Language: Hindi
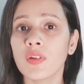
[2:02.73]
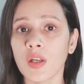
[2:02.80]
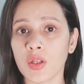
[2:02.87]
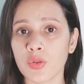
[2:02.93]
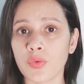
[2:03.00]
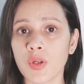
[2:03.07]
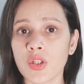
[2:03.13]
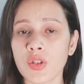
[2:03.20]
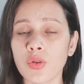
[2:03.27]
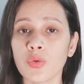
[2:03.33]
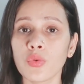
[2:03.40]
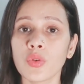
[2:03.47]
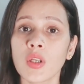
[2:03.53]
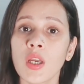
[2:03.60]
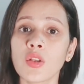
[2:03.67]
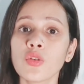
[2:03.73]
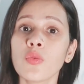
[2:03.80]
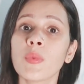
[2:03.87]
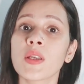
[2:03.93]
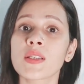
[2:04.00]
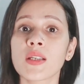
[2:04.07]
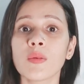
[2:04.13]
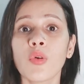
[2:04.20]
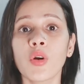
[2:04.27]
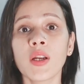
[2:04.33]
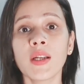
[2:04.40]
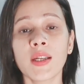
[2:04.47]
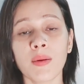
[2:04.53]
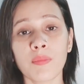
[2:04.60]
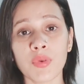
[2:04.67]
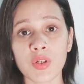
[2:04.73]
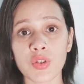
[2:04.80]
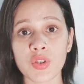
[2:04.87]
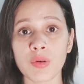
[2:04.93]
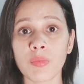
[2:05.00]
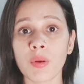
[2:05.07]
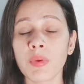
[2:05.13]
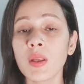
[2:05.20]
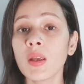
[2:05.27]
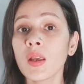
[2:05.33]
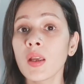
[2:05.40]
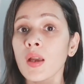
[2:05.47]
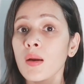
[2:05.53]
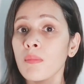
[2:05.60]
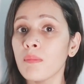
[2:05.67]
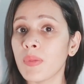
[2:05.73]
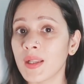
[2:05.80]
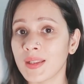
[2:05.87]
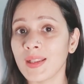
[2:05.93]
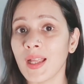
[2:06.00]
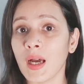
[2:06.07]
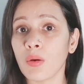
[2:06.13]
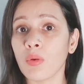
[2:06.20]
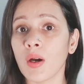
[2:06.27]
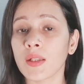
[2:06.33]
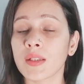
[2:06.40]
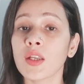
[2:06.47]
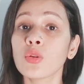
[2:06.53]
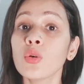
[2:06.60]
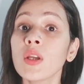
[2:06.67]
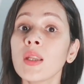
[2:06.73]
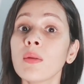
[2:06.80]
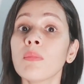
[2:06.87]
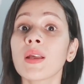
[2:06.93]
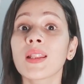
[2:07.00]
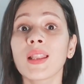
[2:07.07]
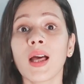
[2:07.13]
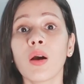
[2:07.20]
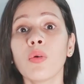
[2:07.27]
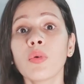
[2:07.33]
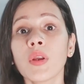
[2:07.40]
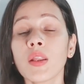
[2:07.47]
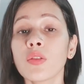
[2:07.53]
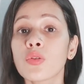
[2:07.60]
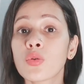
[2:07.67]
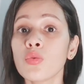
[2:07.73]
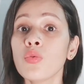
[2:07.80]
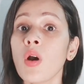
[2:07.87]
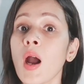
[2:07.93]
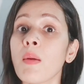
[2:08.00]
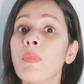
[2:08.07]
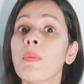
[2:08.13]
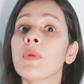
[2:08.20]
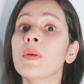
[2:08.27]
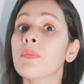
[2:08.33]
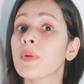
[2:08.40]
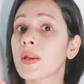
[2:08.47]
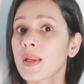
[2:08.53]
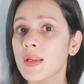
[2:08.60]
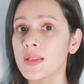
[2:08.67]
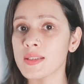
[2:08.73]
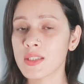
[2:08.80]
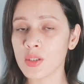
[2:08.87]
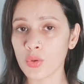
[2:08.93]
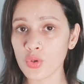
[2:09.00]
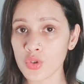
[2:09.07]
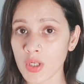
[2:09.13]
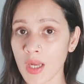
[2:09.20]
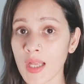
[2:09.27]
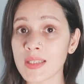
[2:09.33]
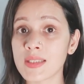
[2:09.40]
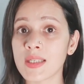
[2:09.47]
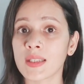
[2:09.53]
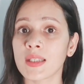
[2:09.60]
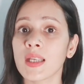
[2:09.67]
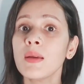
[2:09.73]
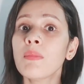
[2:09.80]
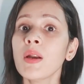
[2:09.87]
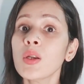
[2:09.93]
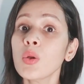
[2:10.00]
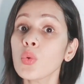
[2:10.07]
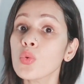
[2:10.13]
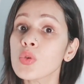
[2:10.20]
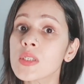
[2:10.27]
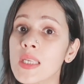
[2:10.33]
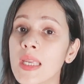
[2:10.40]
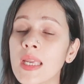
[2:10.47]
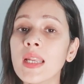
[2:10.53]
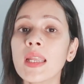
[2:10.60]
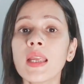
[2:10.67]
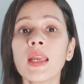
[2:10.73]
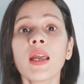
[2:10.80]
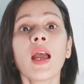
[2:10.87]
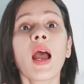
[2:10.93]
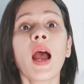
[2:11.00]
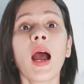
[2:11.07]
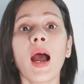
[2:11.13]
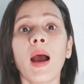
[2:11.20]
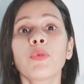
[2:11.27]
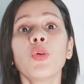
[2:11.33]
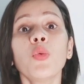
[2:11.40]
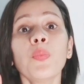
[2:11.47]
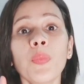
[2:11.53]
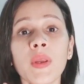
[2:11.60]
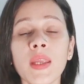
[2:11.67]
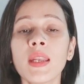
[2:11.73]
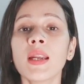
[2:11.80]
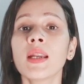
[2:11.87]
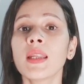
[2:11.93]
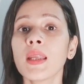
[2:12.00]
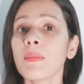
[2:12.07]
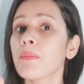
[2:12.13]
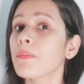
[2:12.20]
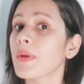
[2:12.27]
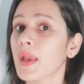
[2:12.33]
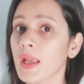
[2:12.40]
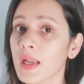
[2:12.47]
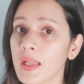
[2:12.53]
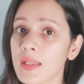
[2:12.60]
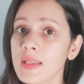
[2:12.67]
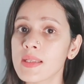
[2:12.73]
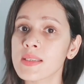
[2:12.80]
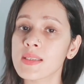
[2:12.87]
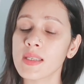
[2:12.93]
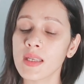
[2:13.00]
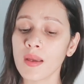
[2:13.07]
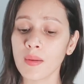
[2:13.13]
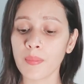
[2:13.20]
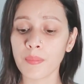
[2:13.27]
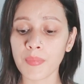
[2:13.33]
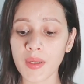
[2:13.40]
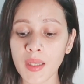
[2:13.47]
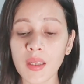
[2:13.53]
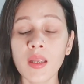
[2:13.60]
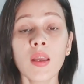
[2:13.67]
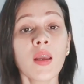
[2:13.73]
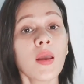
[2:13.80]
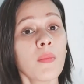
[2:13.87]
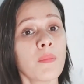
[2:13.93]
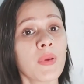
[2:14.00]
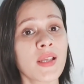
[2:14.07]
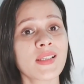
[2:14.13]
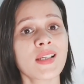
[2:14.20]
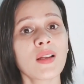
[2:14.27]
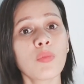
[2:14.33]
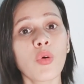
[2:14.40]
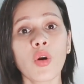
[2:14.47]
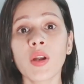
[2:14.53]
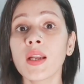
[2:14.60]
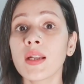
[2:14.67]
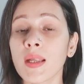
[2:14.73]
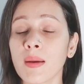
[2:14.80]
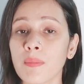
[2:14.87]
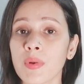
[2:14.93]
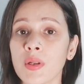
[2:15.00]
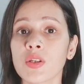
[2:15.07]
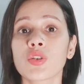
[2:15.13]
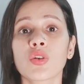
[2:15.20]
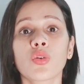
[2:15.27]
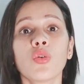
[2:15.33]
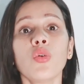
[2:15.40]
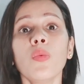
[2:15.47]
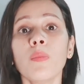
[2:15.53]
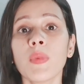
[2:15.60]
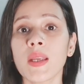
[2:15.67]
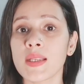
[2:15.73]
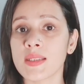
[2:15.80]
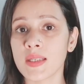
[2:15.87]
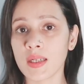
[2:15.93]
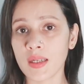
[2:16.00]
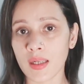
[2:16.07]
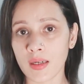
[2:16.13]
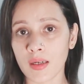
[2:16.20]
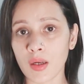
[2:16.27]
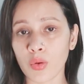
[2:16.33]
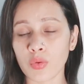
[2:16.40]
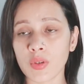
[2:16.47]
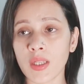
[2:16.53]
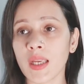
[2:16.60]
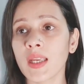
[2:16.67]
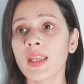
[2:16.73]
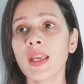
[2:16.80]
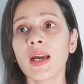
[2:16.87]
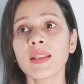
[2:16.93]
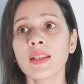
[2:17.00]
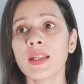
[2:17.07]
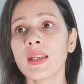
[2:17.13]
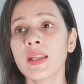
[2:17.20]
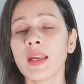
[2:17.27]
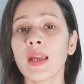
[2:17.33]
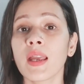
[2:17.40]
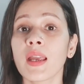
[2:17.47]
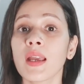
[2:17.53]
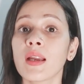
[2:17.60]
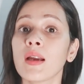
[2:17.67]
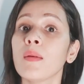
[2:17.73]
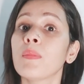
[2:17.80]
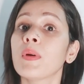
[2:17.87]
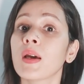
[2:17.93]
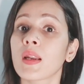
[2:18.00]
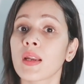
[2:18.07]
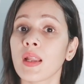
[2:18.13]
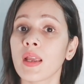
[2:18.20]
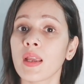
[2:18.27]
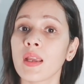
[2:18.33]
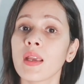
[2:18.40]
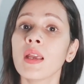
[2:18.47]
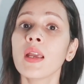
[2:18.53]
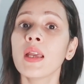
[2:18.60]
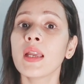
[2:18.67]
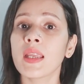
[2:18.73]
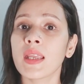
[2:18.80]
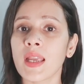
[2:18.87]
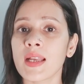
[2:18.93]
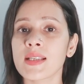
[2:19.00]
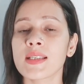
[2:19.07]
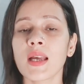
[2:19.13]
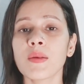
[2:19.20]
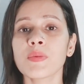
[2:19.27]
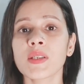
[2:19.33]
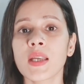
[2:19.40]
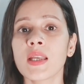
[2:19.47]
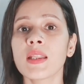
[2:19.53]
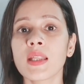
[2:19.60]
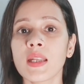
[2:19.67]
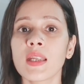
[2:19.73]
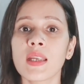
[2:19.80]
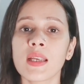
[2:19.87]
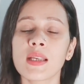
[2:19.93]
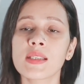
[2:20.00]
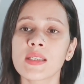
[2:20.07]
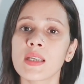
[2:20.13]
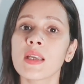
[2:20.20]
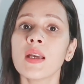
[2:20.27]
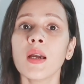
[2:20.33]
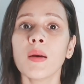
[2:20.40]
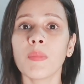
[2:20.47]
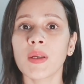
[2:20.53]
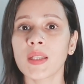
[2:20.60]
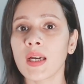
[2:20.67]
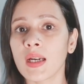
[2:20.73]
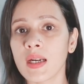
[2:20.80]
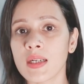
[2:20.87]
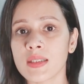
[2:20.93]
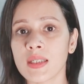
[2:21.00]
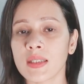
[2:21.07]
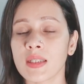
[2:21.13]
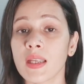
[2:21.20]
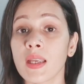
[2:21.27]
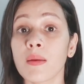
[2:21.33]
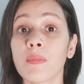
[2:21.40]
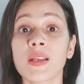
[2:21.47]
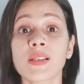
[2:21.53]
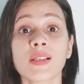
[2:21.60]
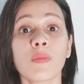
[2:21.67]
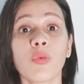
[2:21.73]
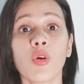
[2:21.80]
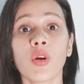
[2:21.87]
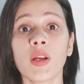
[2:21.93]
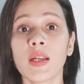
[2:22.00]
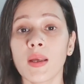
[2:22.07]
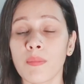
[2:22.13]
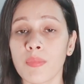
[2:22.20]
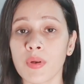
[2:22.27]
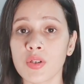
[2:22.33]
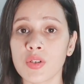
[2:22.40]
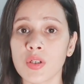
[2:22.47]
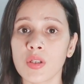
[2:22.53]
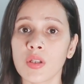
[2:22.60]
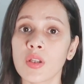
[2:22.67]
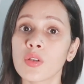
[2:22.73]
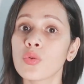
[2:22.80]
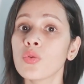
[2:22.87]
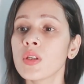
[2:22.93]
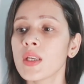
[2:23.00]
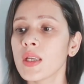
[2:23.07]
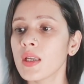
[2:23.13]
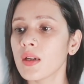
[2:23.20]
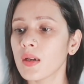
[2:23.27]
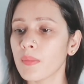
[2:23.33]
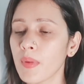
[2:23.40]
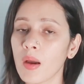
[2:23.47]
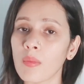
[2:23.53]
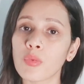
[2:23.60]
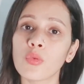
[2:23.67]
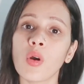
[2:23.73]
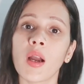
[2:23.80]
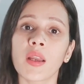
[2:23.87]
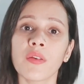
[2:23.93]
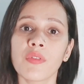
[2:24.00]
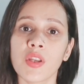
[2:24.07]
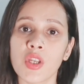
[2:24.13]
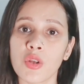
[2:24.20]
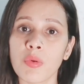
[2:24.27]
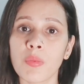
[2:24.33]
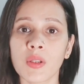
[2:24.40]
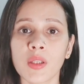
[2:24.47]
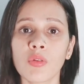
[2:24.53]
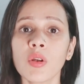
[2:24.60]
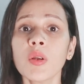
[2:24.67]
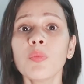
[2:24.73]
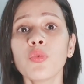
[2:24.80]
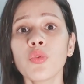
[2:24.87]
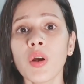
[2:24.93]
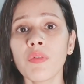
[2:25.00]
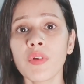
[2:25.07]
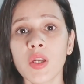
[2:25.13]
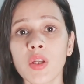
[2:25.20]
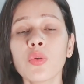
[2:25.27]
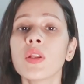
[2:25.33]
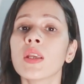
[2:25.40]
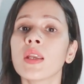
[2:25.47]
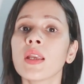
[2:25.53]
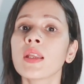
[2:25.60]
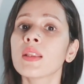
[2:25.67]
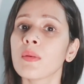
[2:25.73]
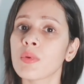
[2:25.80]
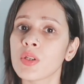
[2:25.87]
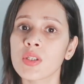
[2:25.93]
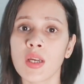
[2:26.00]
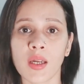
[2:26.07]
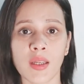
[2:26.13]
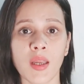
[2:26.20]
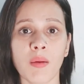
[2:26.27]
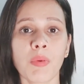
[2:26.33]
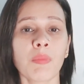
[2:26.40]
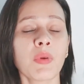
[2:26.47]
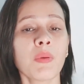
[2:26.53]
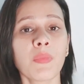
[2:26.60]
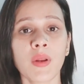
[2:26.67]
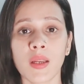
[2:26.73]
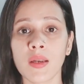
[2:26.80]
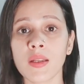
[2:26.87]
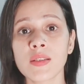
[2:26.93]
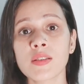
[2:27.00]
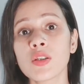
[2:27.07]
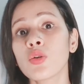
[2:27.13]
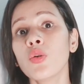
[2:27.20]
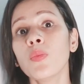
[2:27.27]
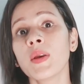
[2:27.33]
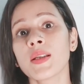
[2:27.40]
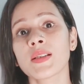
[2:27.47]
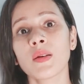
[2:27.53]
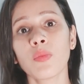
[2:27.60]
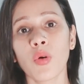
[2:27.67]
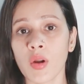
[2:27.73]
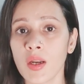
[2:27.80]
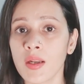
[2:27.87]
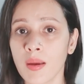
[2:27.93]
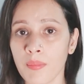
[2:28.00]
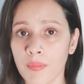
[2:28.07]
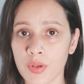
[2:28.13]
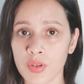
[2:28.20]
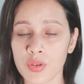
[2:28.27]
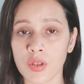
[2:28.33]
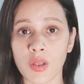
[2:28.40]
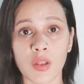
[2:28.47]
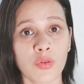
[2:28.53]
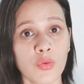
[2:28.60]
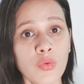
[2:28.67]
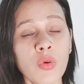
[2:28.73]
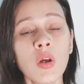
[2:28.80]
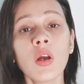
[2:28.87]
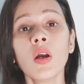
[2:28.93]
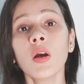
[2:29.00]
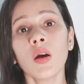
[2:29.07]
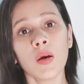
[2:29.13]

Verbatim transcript: का फ्लक्चुएशन होता है तो बेसल बॉडी टेम्परेचर में भी बदलाव आते हैं तो इन बदलाव के थ्रू आप अपनी प्रेगनेंसी को जान सकते हैं बट उसके लिए आपको पीरियड के पहले दिन से अपने बेसल बॉडी टेम्परेचर को मेज़र करना होता है क्या तरीका है कब करना है कैसे आप सही तरीके से पता कर सकते हैं बेसल बॉडी टेम्परेचर के थ्रू ये मैं आपको आगे वीडियो में बताऊँगी पूरा वीडियो देखेंगे तभी जाके आप अपनी प्रेगनेंसी को बेसल बॉडी टेम्परेचर के थ्रू